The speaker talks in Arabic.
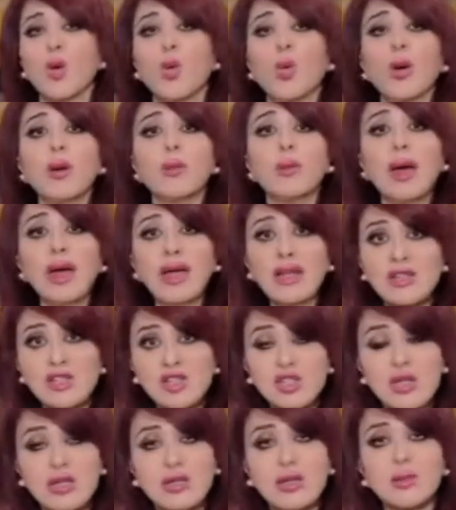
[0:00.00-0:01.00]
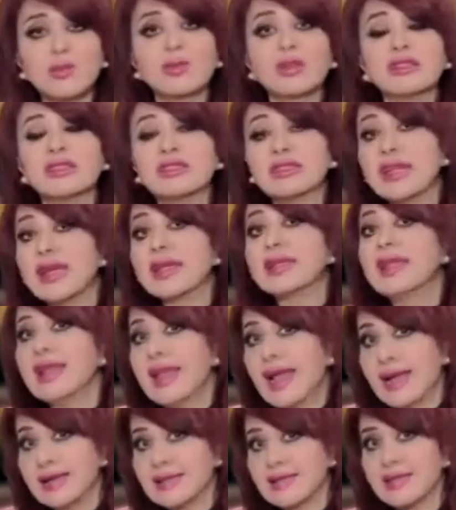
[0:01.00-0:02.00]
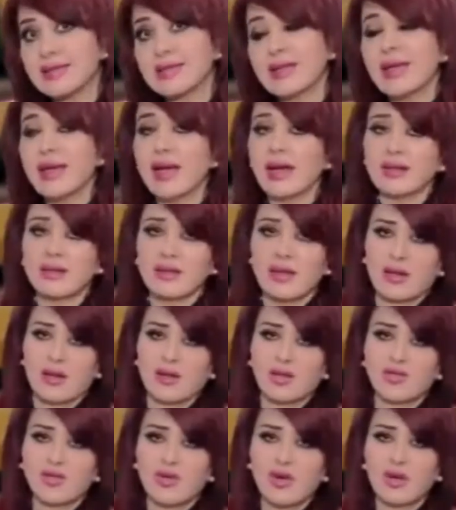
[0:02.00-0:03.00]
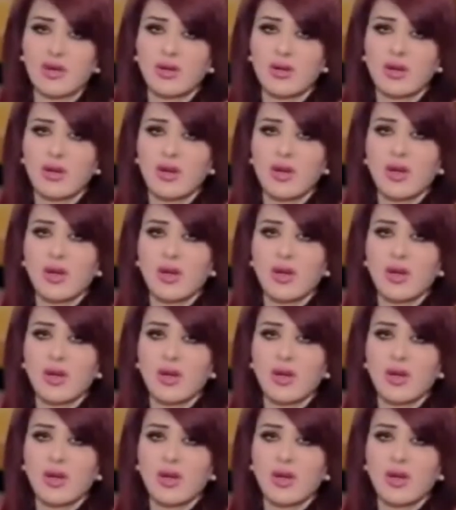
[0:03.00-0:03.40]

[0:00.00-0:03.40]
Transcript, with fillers: ومع الشتاء بتزداد الحساسيه عند الاطفال